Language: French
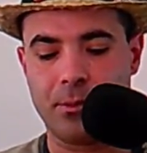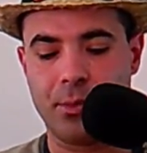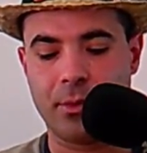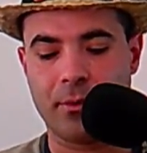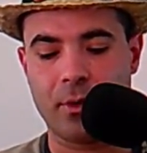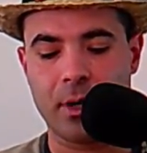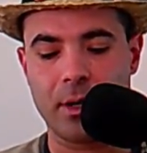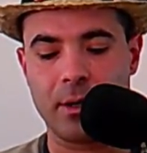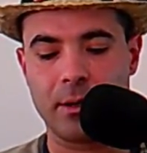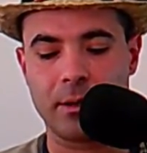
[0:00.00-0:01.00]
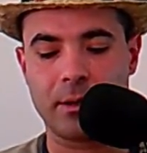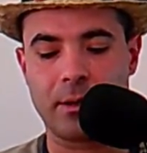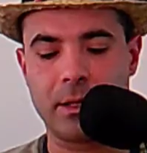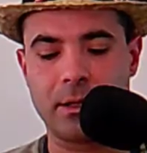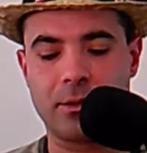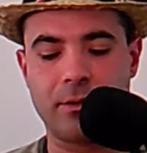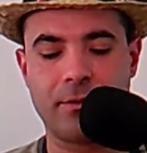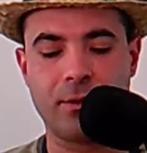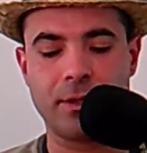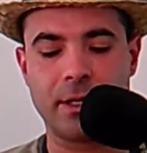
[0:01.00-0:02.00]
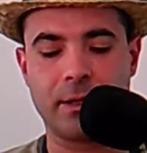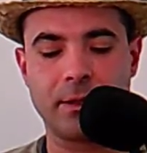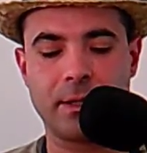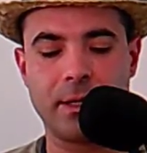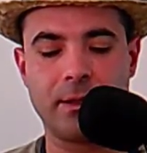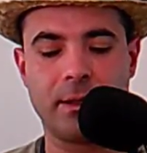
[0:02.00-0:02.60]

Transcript: pour voir qu'est-ce que vaut cette enceinte.